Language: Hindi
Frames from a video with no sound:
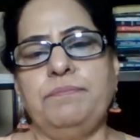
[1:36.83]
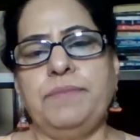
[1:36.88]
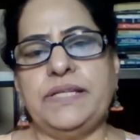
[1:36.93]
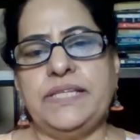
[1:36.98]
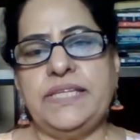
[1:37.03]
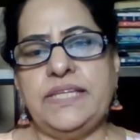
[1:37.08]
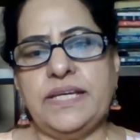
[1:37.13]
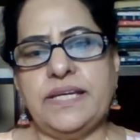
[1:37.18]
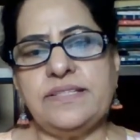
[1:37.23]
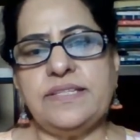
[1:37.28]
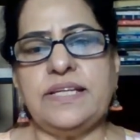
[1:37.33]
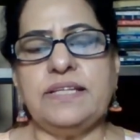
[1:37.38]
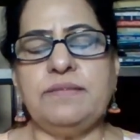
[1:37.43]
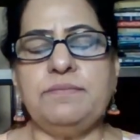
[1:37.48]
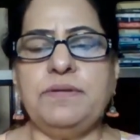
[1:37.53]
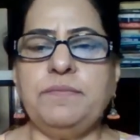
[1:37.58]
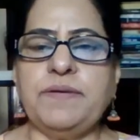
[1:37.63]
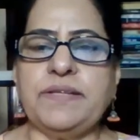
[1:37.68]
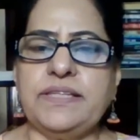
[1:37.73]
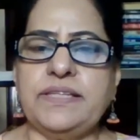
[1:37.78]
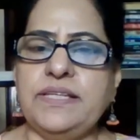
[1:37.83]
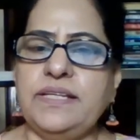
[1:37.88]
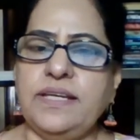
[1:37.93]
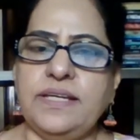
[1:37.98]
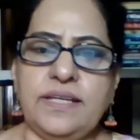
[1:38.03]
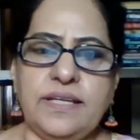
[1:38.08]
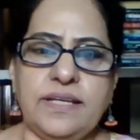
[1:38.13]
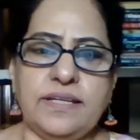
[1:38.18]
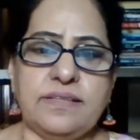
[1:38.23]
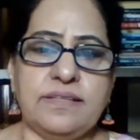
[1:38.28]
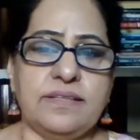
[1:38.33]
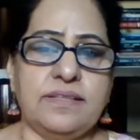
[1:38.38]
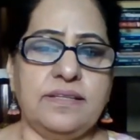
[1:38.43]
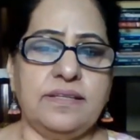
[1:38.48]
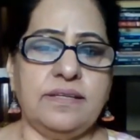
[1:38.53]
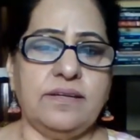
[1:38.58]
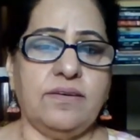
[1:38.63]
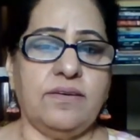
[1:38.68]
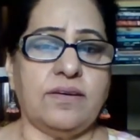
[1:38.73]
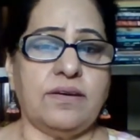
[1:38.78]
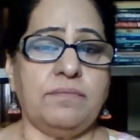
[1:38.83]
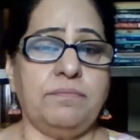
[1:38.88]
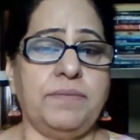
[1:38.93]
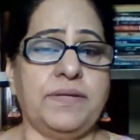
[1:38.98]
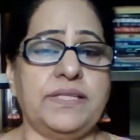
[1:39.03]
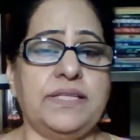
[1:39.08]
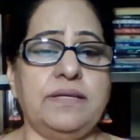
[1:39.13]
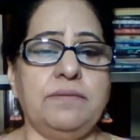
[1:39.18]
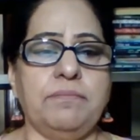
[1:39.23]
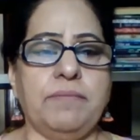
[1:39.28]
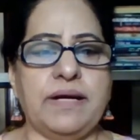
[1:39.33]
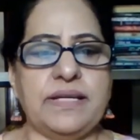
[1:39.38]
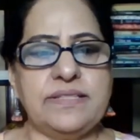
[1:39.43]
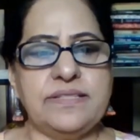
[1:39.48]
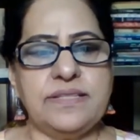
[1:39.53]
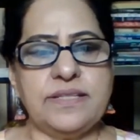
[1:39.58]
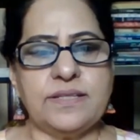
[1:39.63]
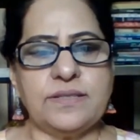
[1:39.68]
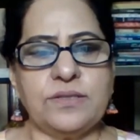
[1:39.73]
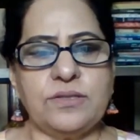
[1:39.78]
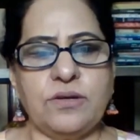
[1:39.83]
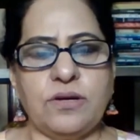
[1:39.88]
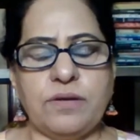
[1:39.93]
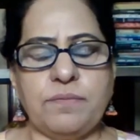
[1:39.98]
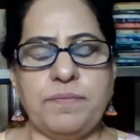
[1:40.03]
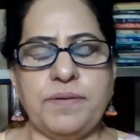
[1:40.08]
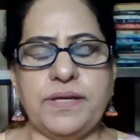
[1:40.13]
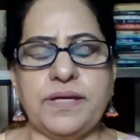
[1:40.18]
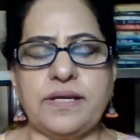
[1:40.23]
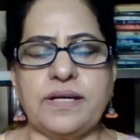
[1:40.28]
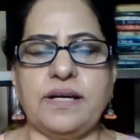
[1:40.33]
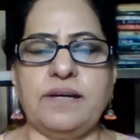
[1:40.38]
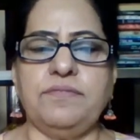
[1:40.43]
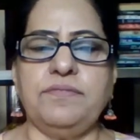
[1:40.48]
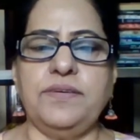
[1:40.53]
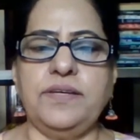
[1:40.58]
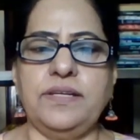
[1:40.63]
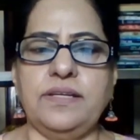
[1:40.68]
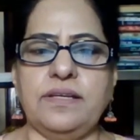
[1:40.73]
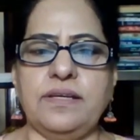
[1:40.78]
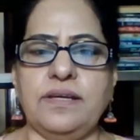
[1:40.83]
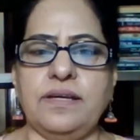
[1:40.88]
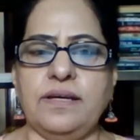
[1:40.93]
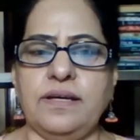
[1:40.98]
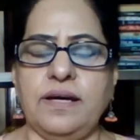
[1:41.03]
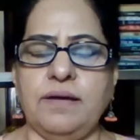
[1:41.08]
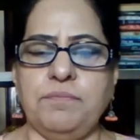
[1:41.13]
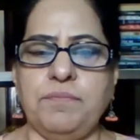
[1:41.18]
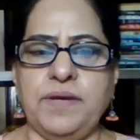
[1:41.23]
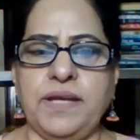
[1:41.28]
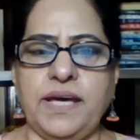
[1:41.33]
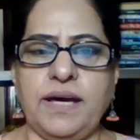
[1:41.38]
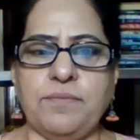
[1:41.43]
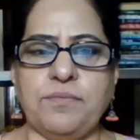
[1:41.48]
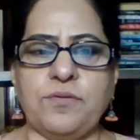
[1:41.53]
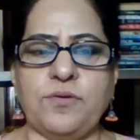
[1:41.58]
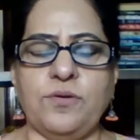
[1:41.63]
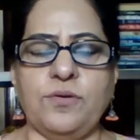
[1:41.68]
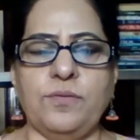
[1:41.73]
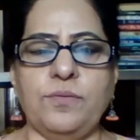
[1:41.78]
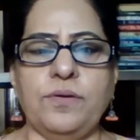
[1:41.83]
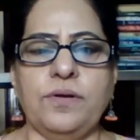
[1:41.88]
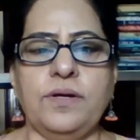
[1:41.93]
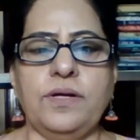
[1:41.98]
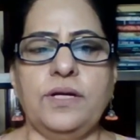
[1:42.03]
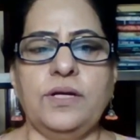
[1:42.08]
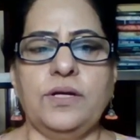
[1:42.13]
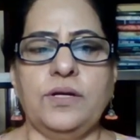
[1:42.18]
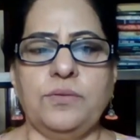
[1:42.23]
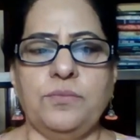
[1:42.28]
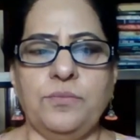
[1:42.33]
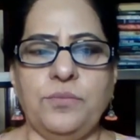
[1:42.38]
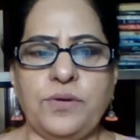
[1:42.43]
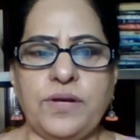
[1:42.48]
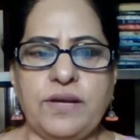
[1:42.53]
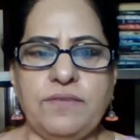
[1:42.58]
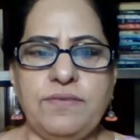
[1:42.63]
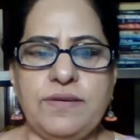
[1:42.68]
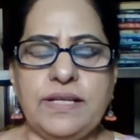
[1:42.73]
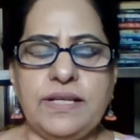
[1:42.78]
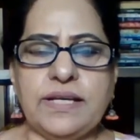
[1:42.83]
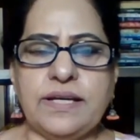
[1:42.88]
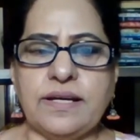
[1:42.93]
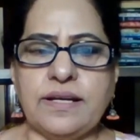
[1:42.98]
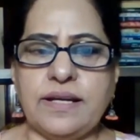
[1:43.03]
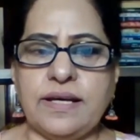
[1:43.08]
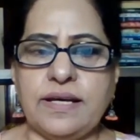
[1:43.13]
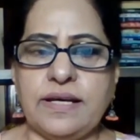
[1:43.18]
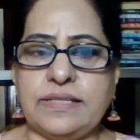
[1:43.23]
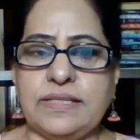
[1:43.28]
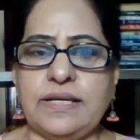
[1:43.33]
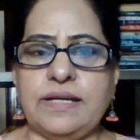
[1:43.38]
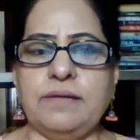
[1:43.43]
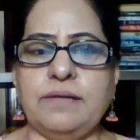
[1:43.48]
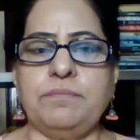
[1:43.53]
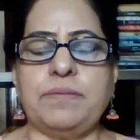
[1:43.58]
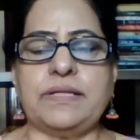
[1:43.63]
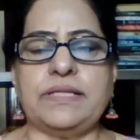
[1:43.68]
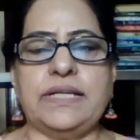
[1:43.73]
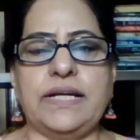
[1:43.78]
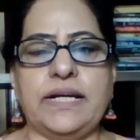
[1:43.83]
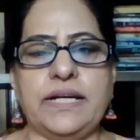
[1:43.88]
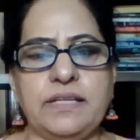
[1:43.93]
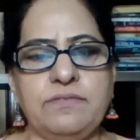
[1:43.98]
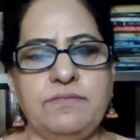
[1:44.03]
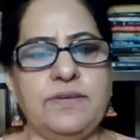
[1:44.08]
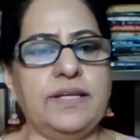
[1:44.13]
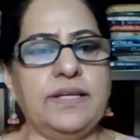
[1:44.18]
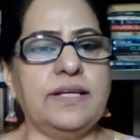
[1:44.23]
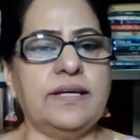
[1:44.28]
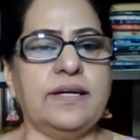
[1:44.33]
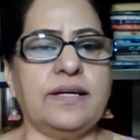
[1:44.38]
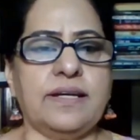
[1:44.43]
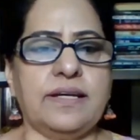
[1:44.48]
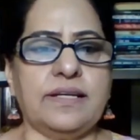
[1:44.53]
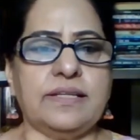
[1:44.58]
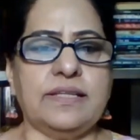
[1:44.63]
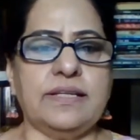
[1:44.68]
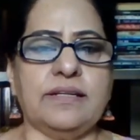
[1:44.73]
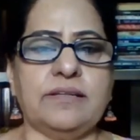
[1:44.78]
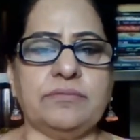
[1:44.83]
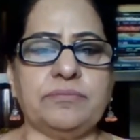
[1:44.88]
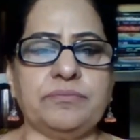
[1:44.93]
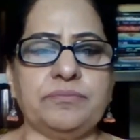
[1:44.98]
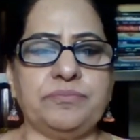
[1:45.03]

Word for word: पति के साथ भी पत्नी नहीं रहती थी और पति मानसिक तौर पे काफी अपने आप को बुरा फील कर रहा था प्रताड़ित फील कर रहा था